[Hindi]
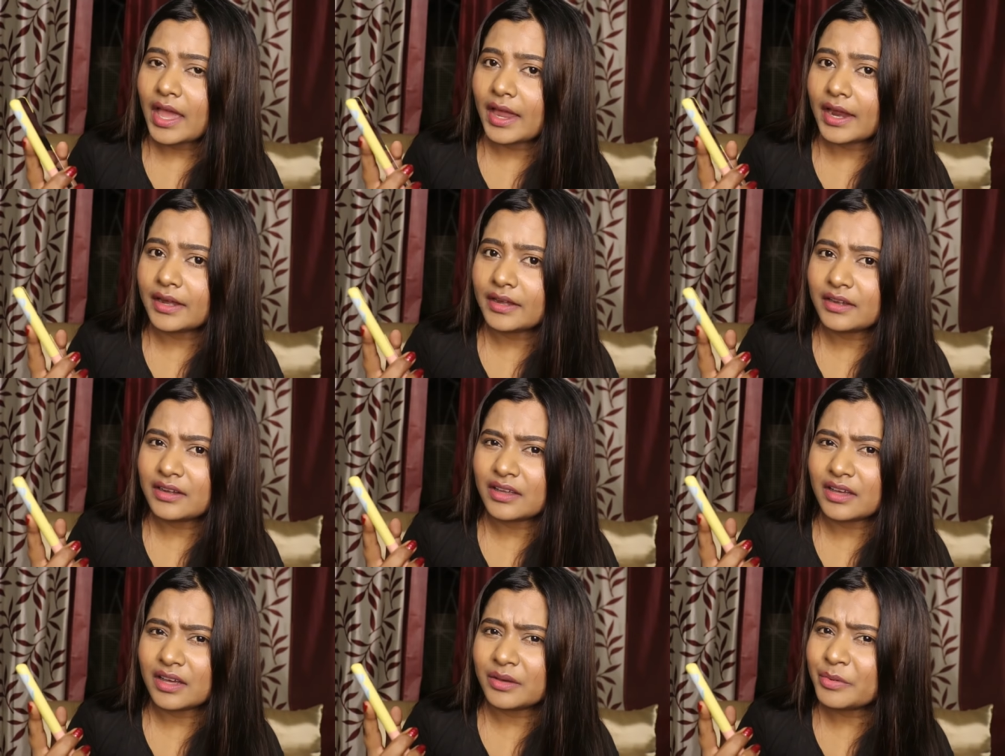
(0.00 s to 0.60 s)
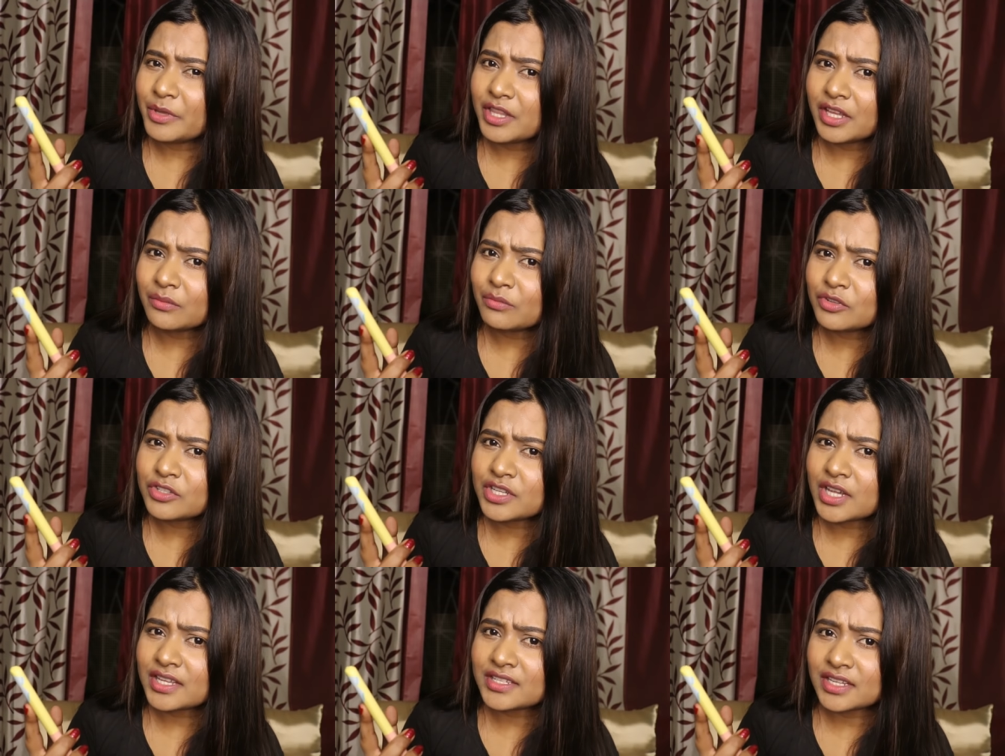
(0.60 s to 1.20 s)
एंड अभी तक
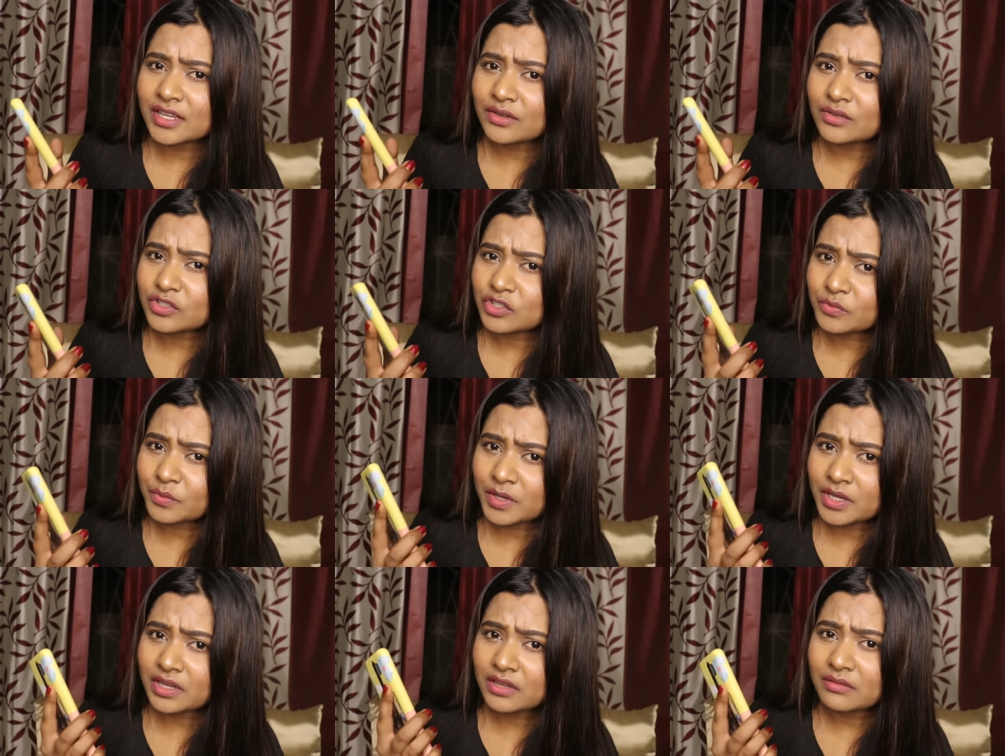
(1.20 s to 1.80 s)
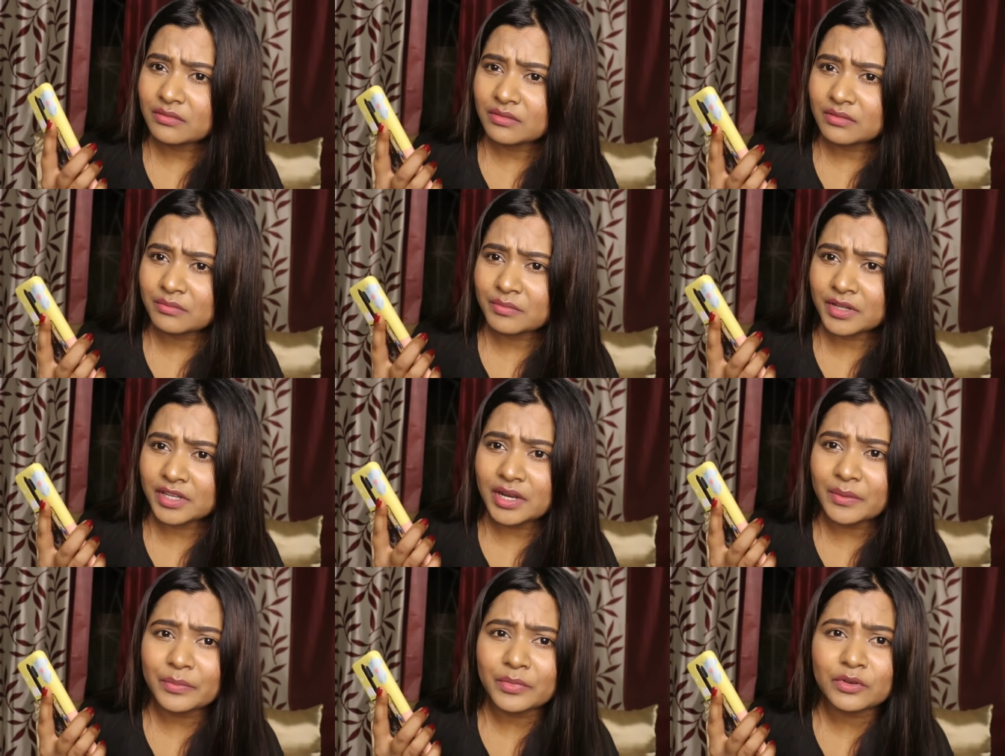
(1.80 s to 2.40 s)
मुझे ऐसा कुछ भी
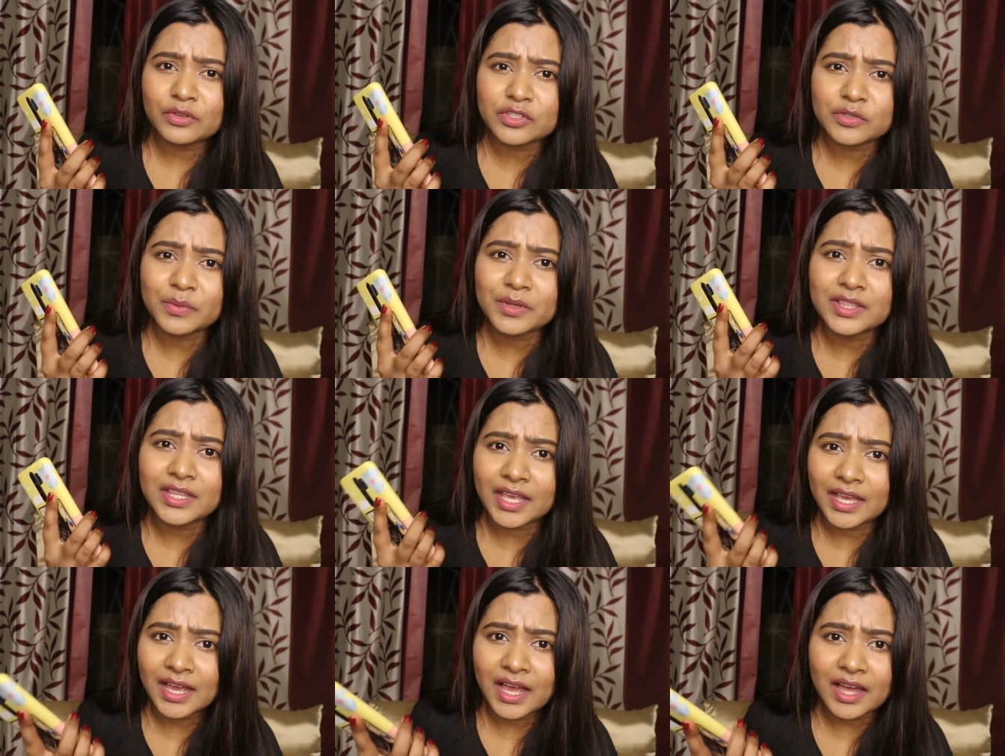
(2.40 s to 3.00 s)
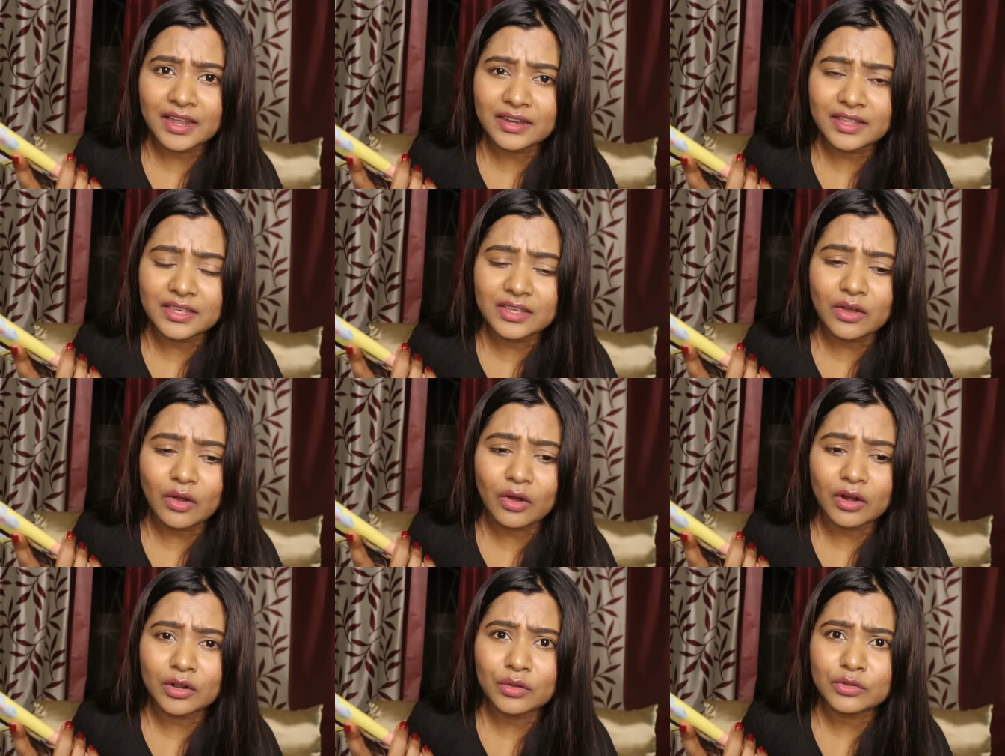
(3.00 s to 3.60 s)
मतलब कुछ भी देखा नहीं
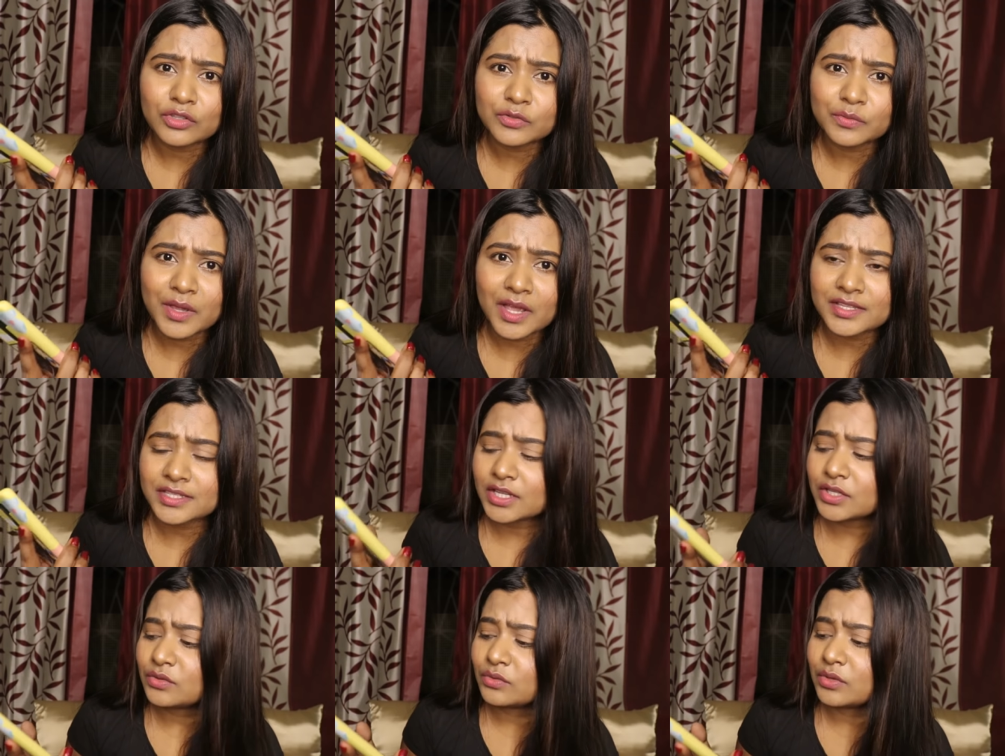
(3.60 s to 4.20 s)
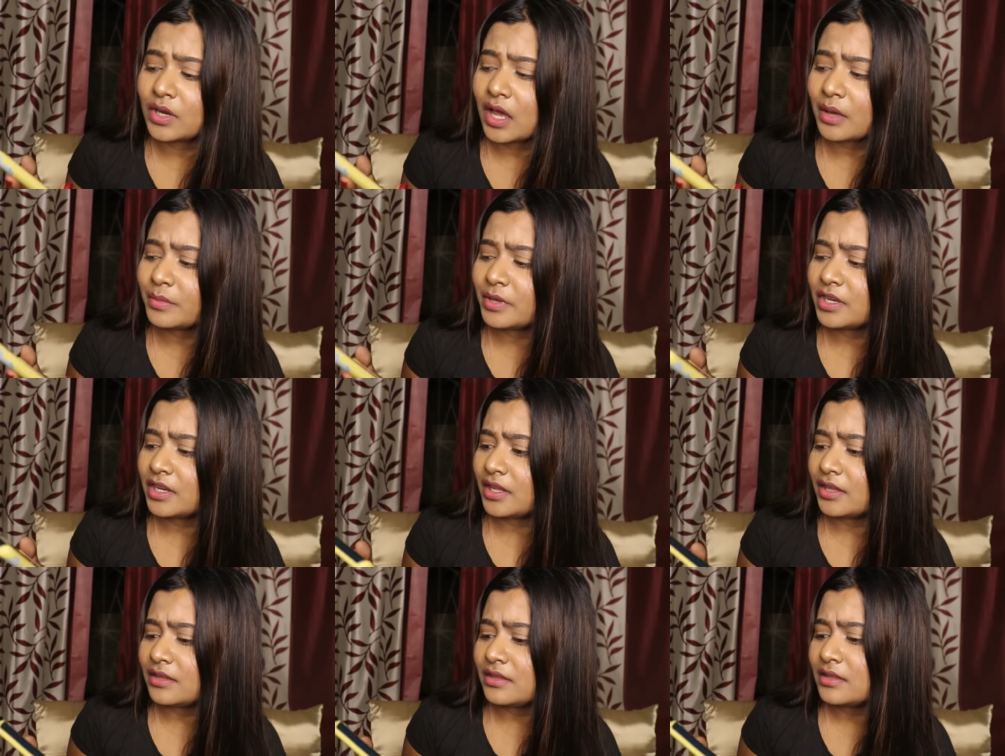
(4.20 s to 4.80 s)
और कुछ भी ऐसा सुना
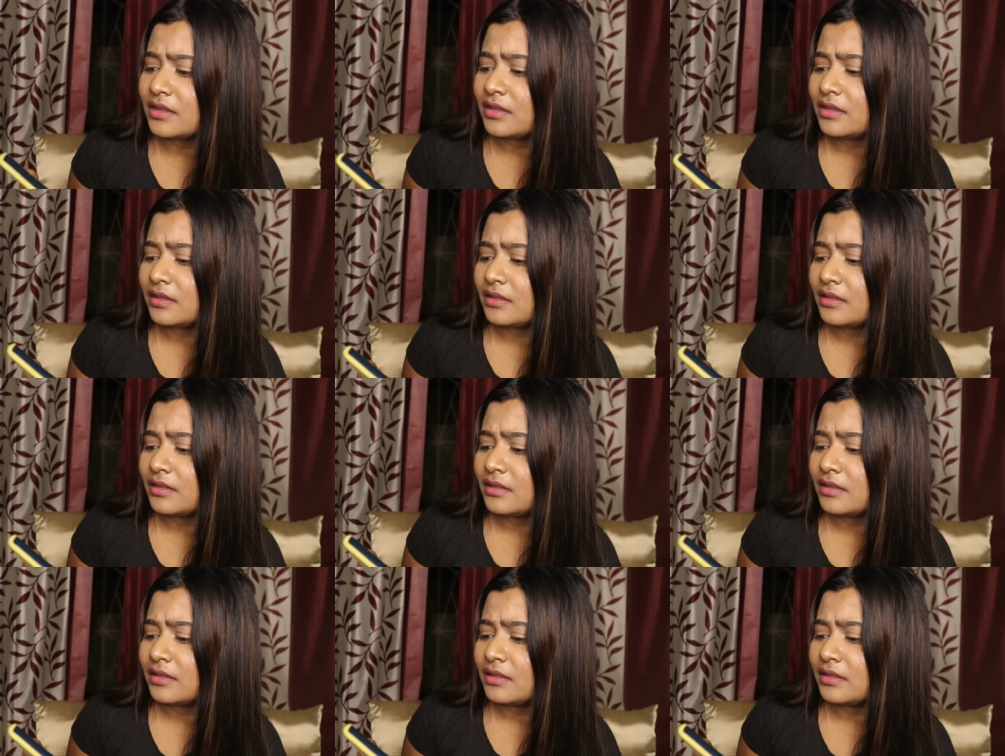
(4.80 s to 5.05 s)
भी नहीं